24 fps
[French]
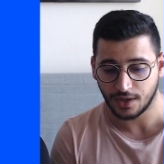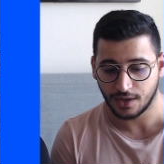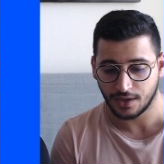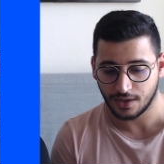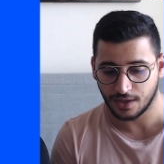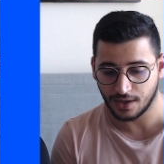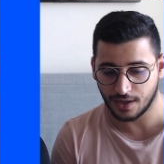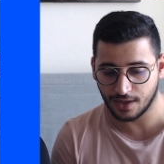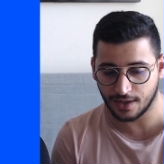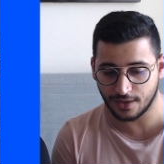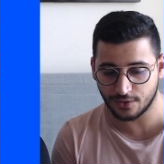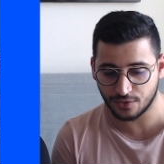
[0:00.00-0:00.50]

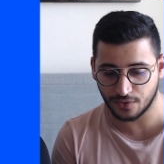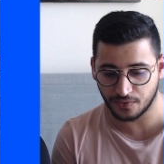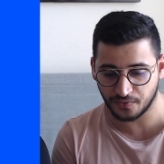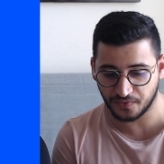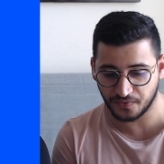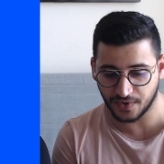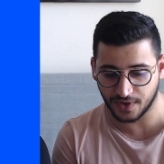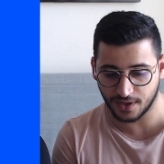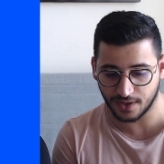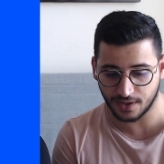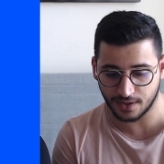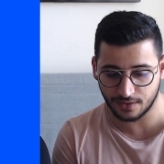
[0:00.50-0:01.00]
Et là, je
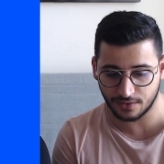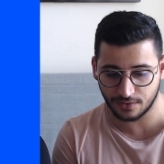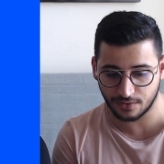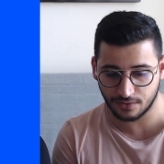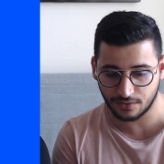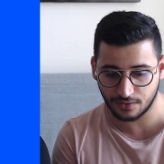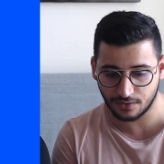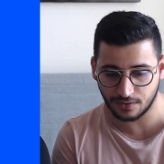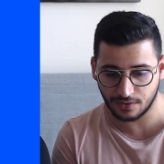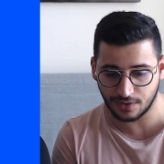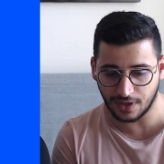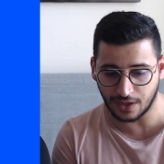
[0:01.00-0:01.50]
fais
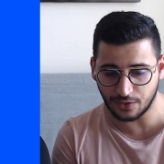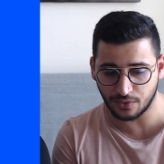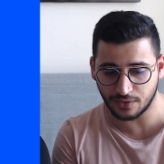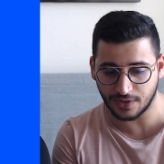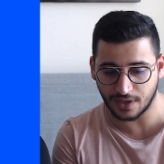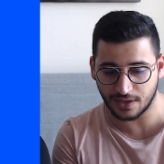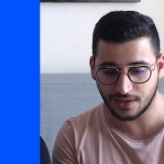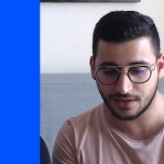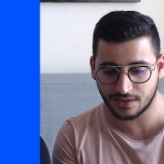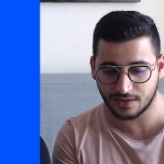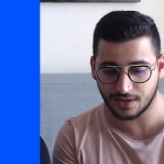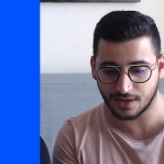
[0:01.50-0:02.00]
la
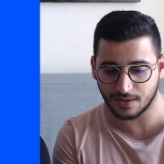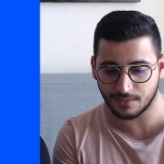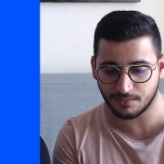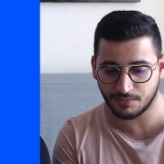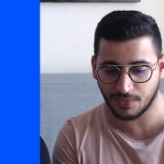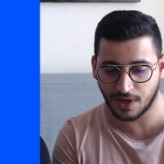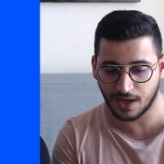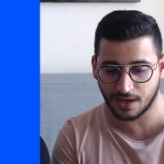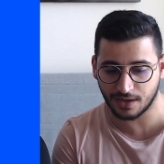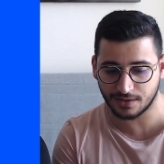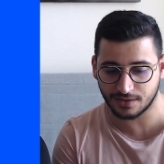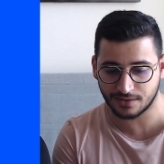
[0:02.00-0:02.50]
totalité
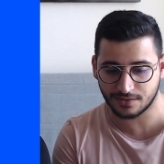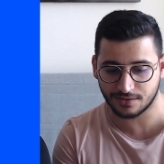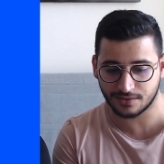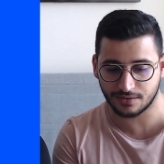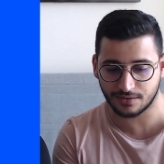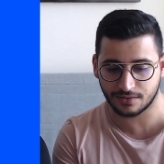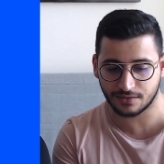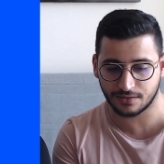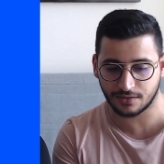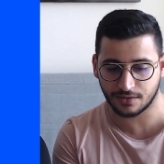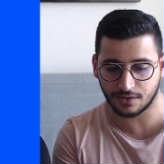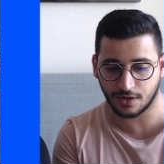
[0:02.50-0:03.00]
max.
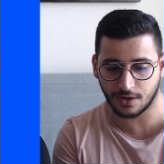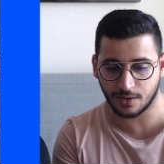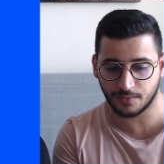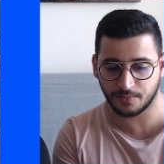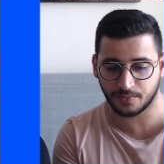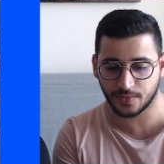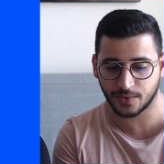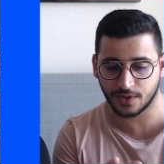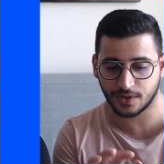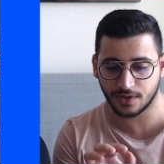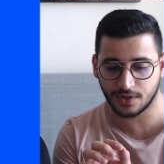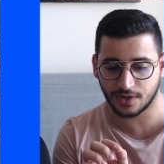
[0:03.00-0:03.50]

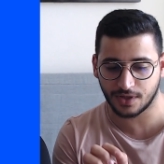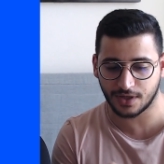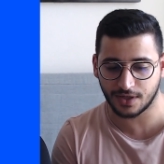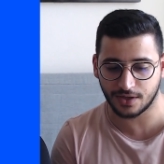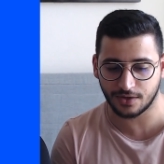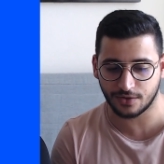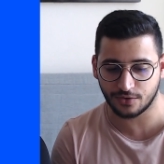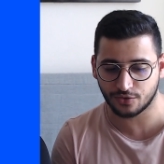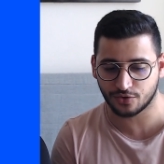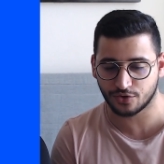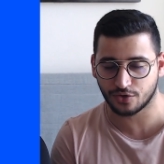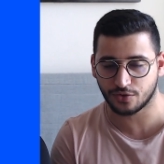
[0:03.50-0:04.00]
Hop. Et
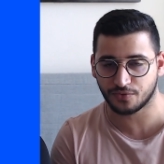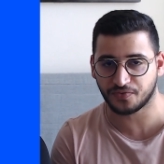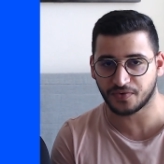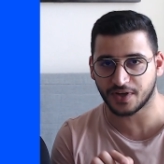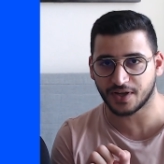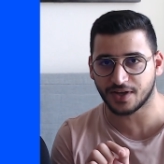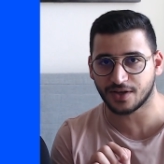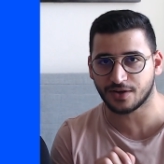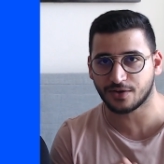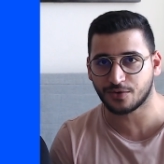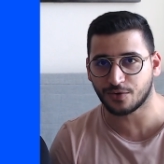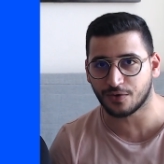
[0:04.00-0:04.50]
je
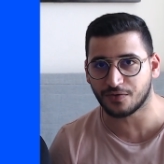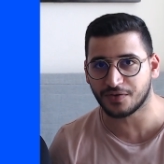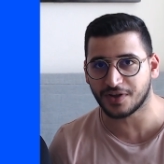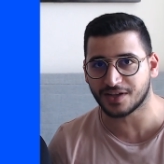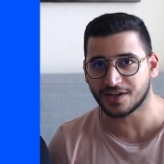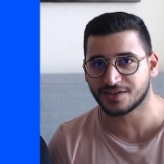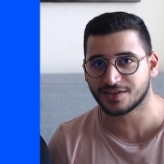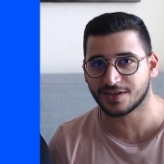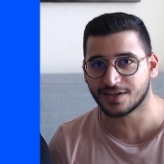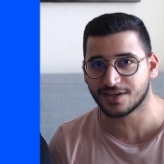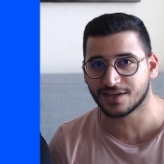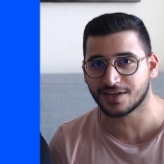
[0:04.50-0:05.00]
fais
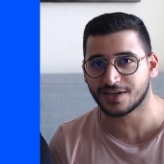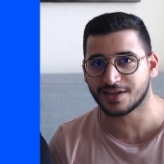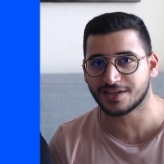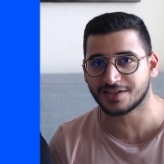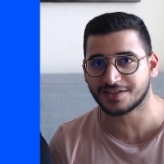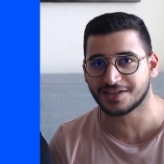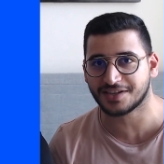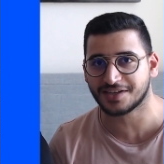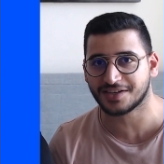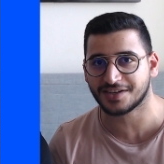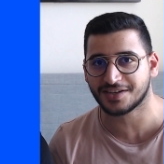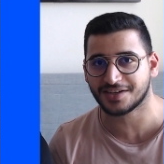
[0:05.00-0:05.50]
convertir et
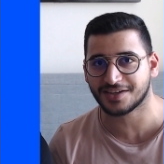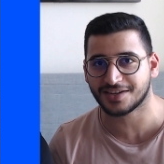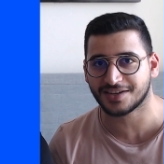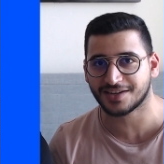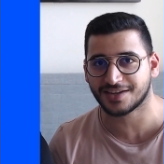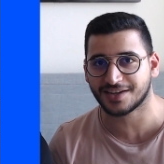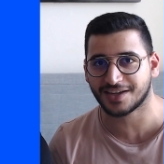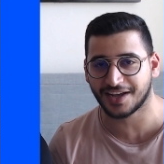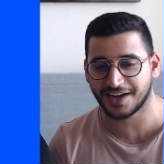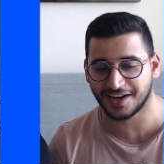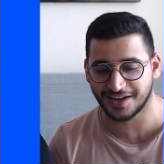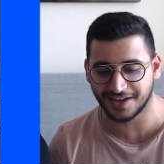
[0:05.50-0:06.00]
c'est
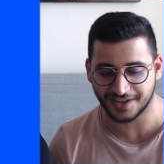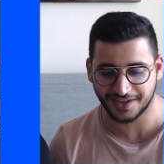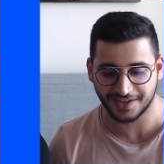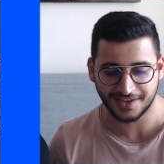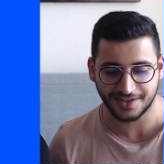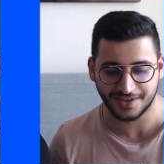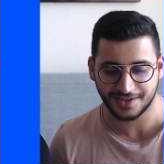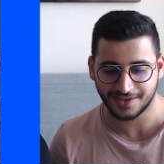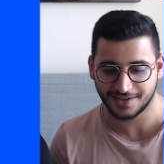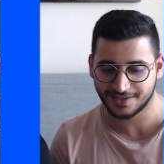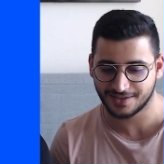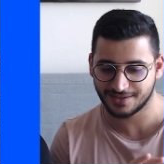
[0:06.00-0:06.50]
réglé
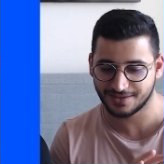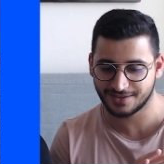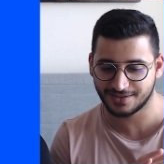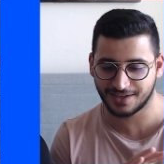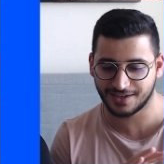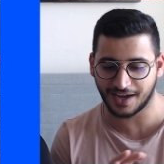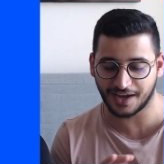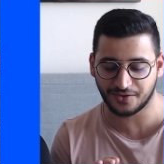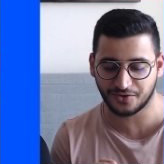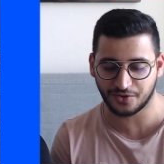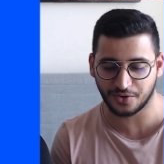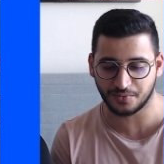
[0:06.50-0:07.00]

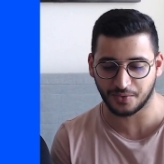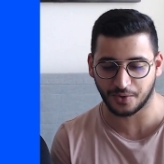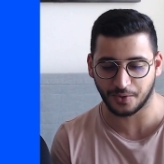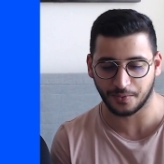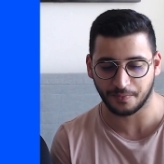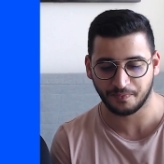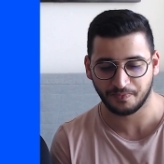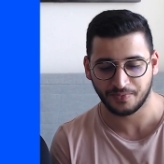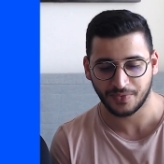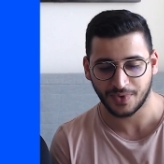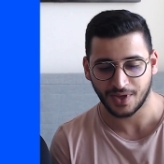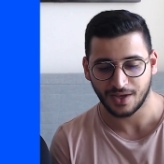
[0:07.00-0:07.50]
directement.
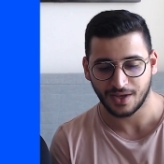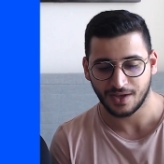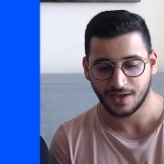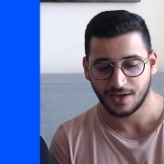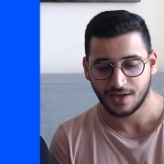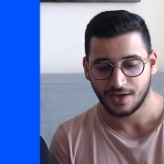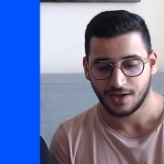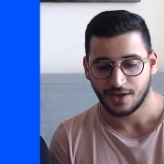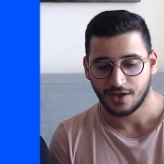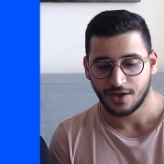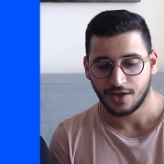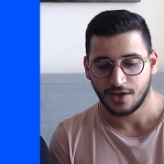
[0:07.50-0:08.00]

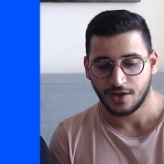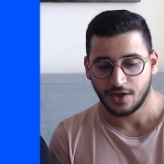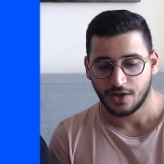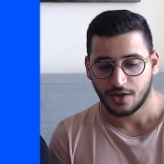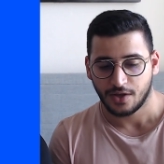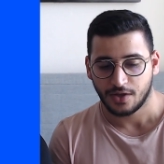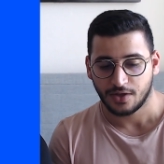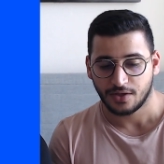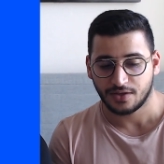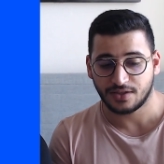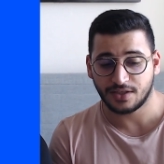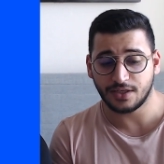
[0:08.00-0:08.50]

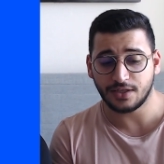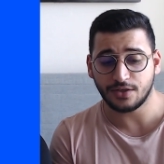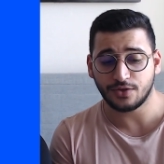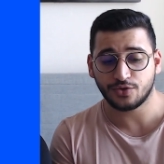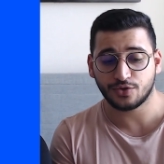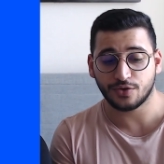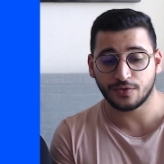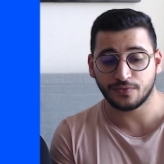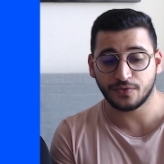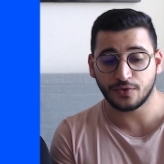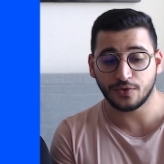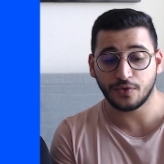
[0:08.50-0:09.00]
Si
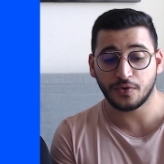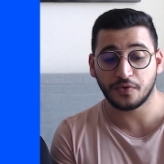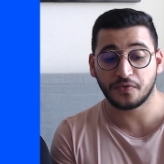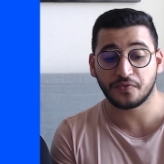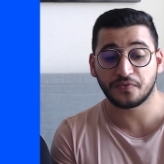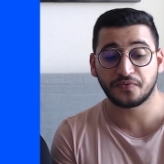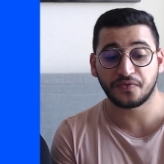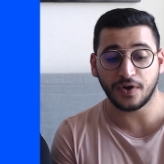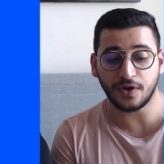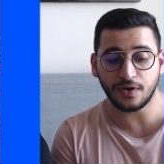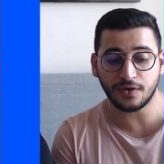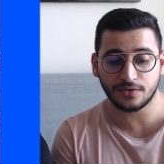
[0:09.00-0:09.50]
je veux
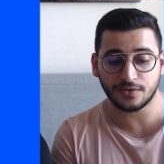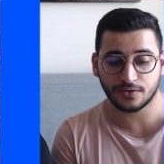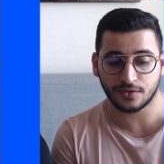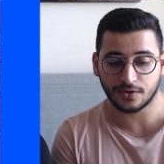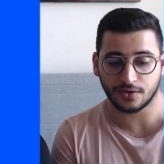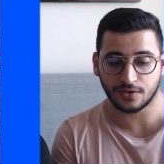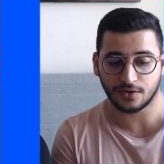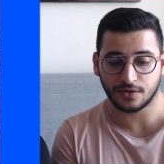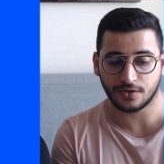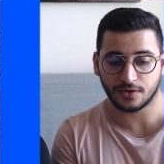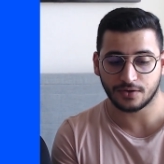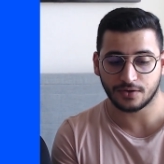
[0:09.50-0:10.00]
vendre